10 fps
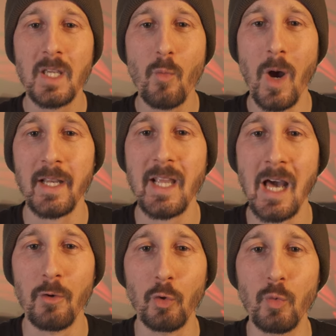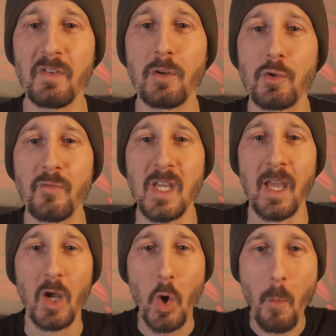i quali hanno due
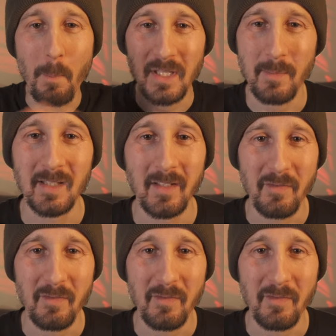filosofie completamente